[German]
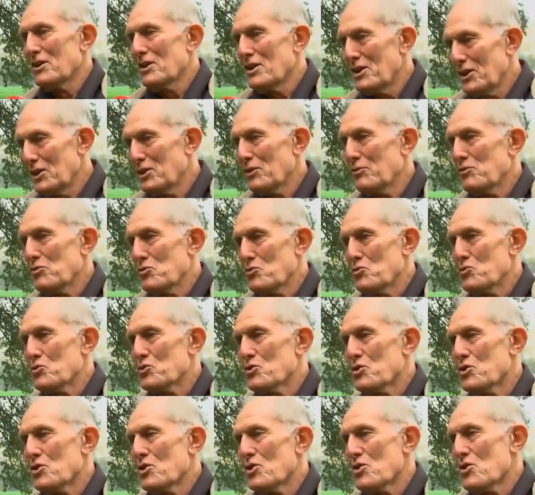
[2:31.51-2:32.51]

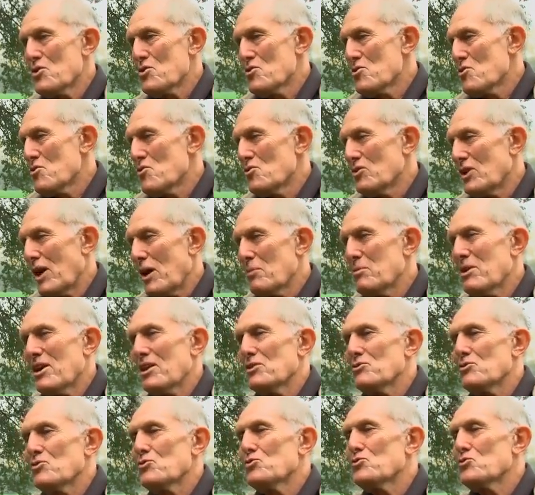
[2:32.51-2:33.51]
Interviews und da habe ich
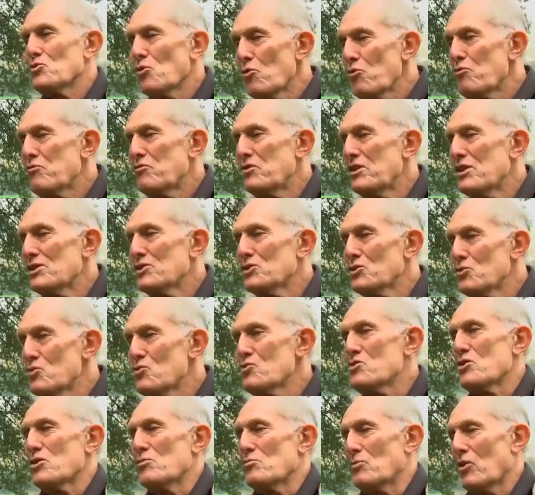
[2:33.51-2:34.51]
also so viel
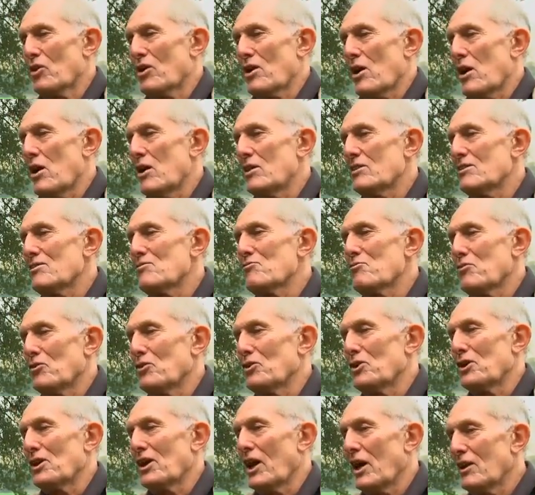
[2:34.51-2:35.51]
Zustimmung erhalten
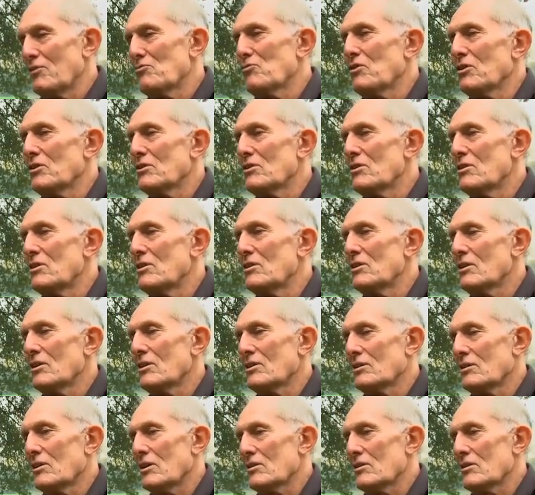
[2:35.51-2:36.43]
von den Landwirten hier,